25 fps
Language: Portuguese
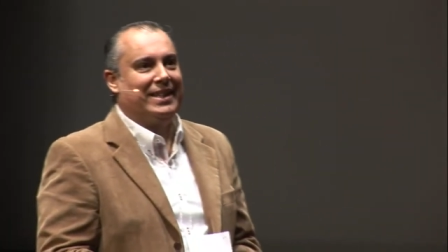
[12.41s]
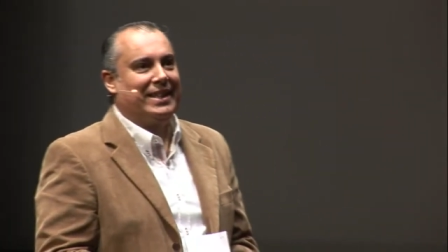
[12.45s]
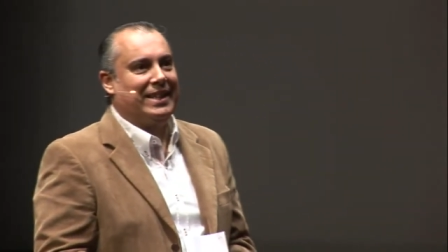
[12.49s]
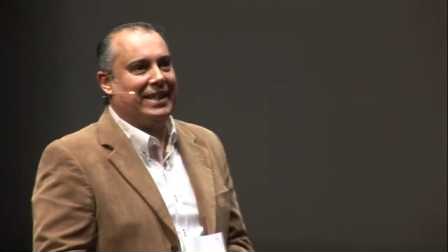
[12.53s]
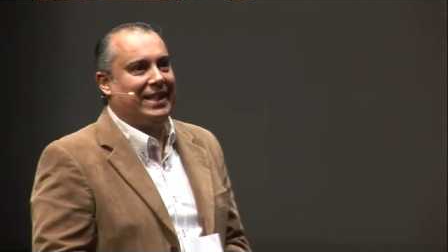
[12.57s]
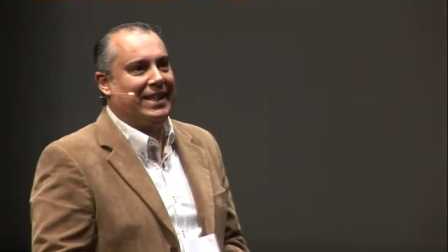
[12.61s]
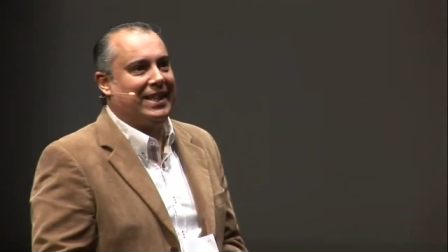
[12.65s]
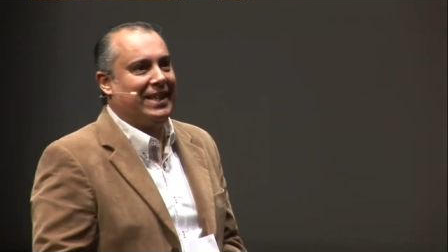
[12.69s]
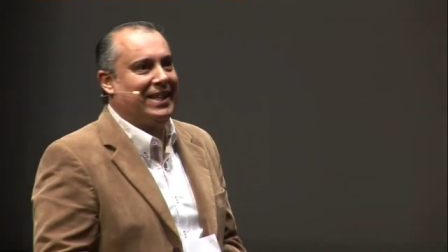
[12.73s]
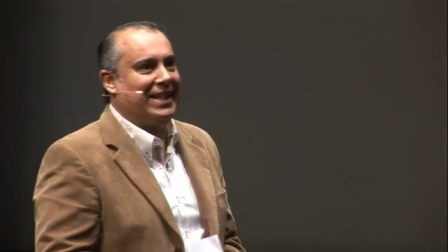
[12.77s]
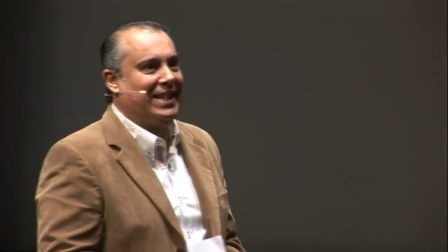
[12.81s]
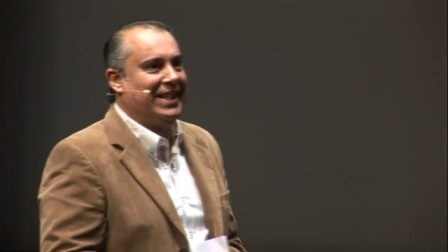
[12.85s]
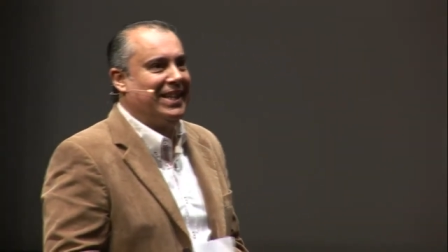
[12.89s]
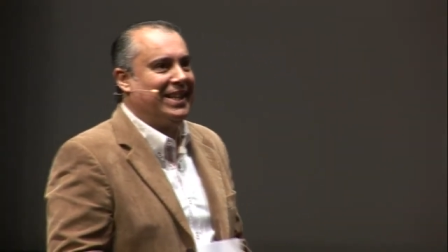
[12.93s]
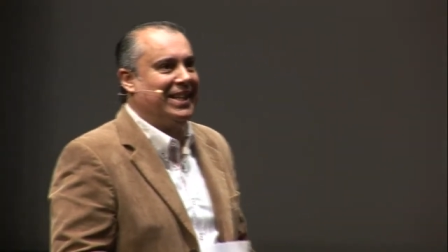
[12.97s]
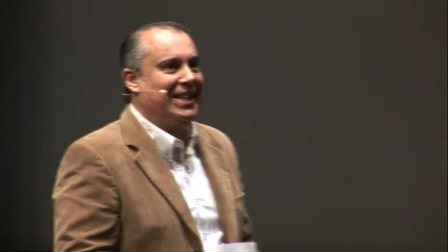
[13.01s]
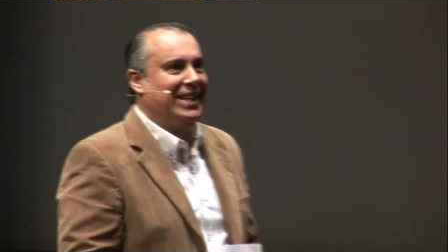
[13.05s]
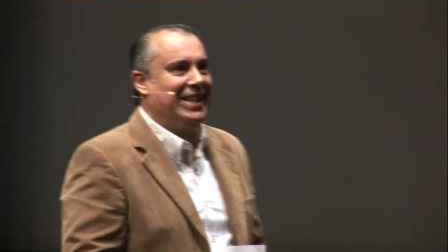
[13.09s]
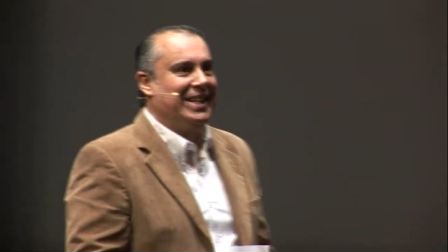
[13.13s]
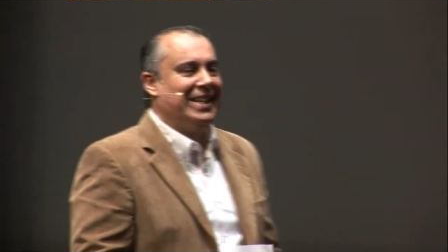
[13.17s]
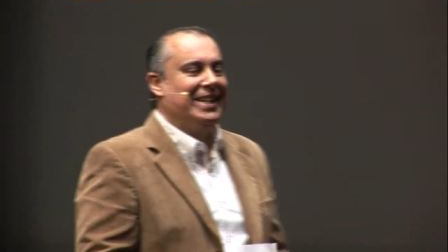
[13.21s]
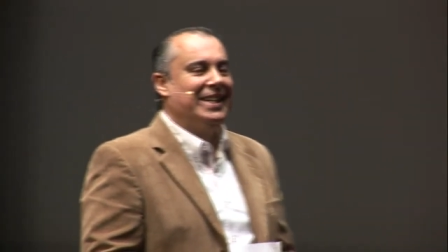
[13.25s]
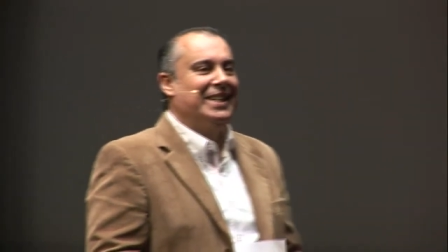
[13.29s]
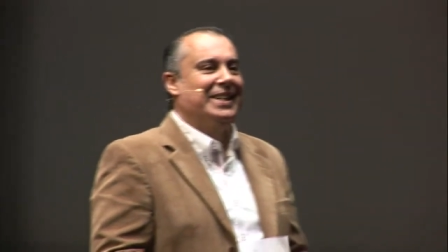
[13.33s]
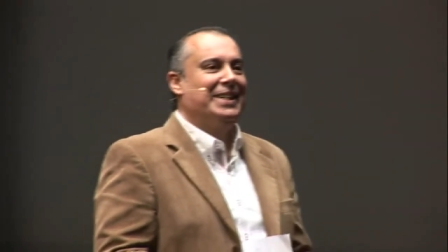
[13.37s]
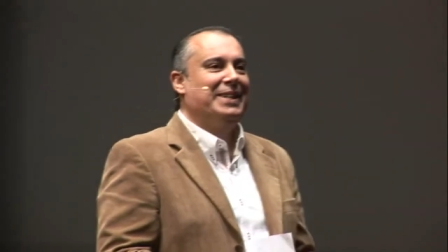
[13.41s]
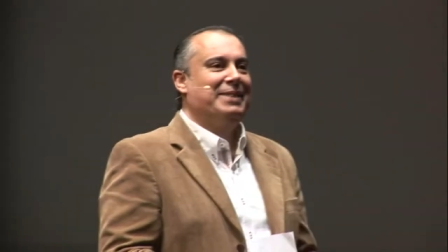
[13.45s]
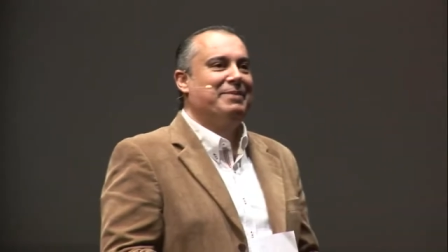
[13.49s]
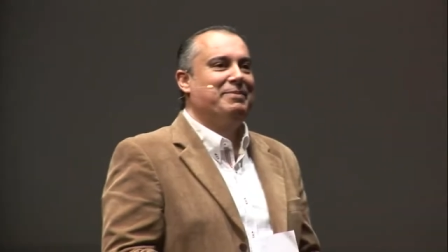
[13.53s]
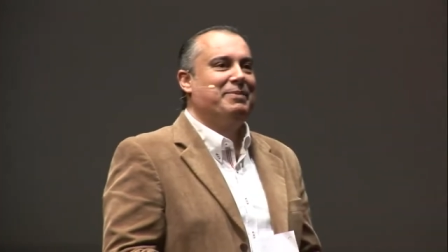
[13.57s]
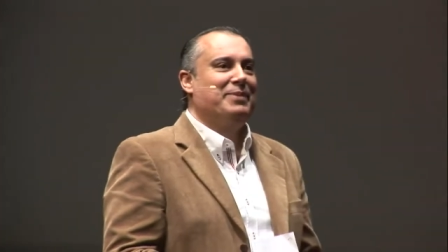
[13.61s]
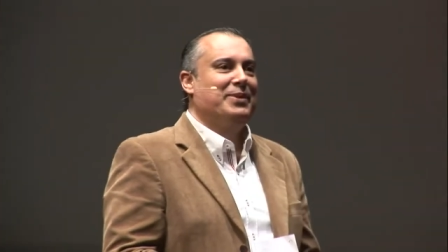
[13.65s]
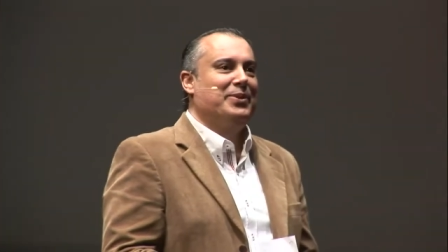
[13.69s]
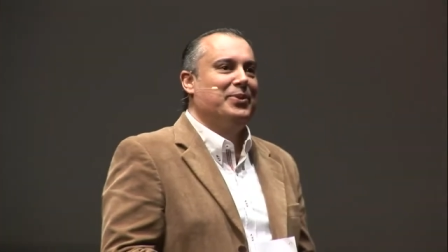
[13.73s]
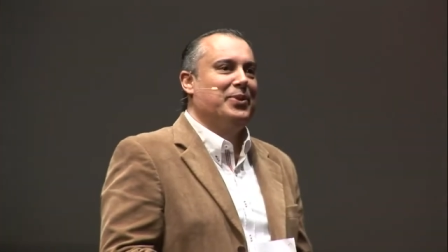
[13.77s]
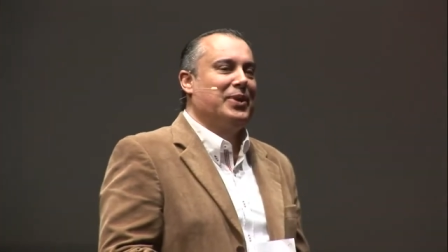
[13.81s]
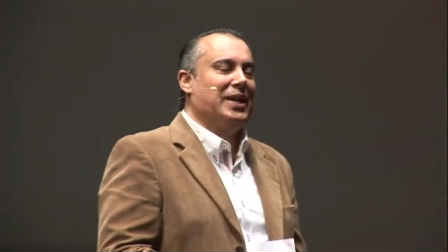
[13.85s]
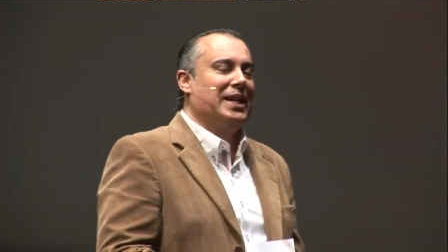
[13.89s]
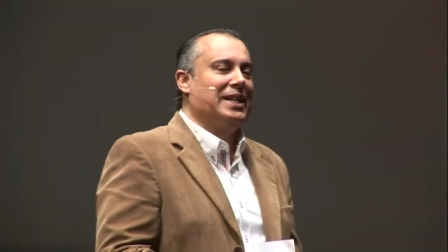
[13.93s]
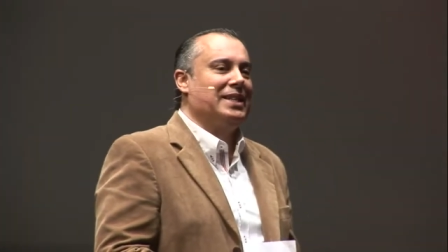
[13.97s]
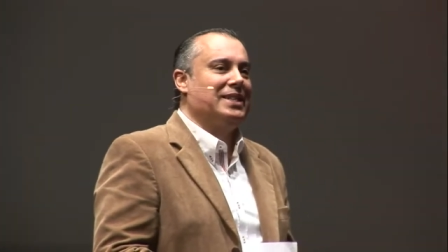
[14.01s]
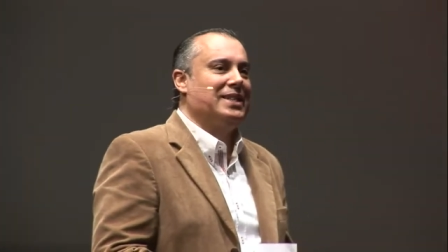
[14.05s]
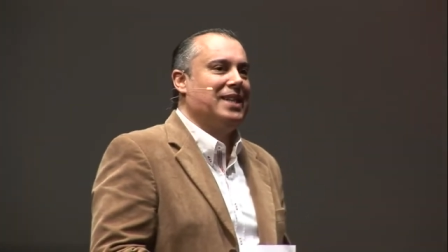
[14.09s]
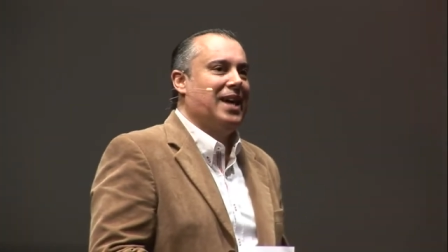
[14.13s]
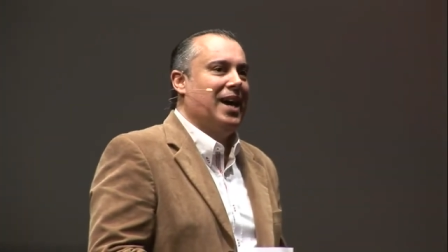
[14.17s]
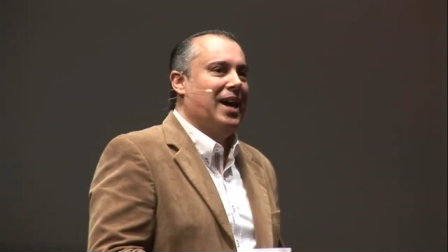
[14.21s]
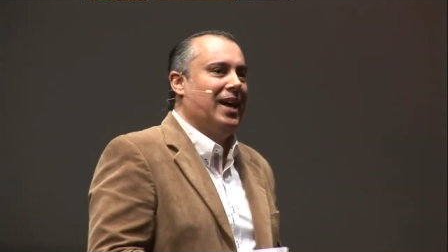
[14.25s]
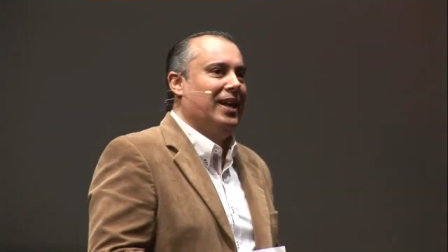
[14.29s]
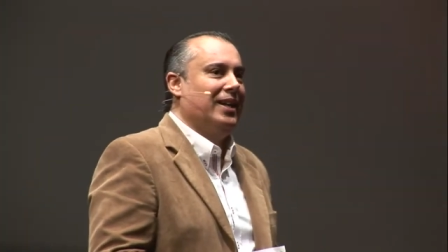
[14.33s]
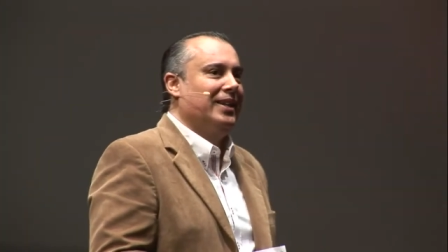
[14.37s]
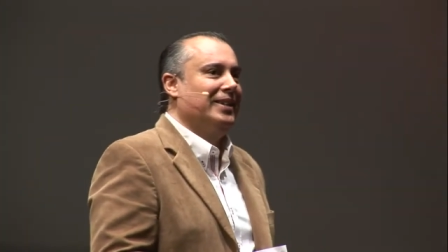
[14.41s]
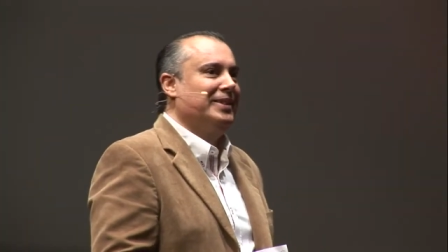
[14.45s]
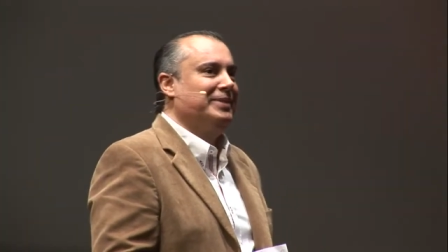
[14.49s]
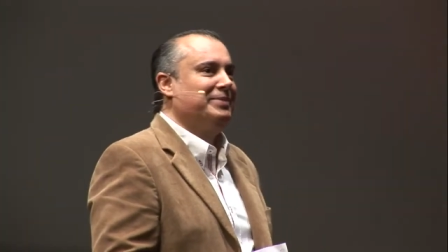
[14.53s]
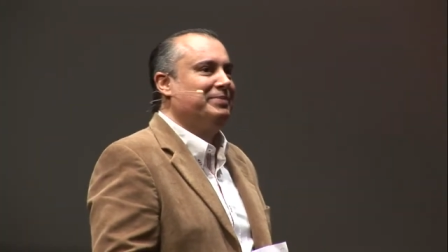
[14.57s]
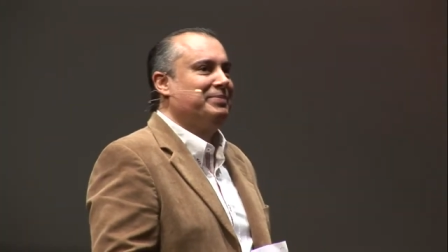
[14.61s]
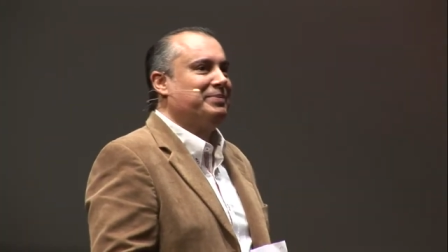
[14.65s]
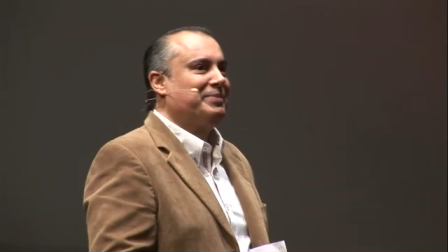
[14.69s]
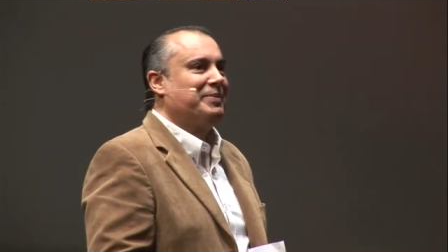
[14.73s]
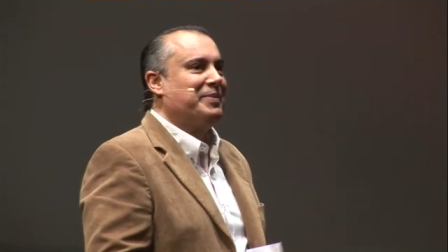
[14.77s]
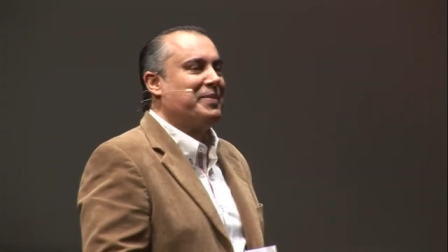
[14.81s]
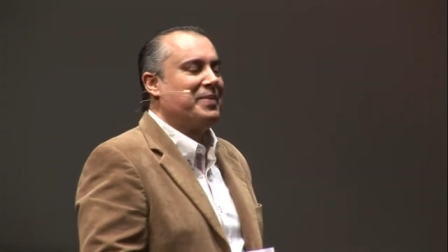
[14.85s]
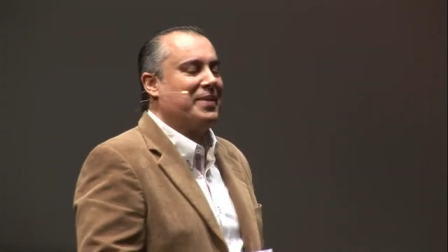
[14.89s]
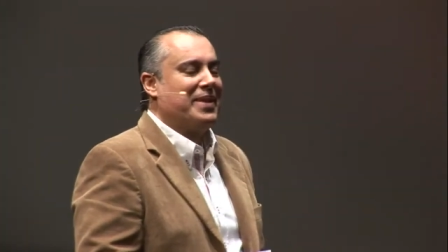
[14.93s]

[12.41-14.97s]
eh, do casal,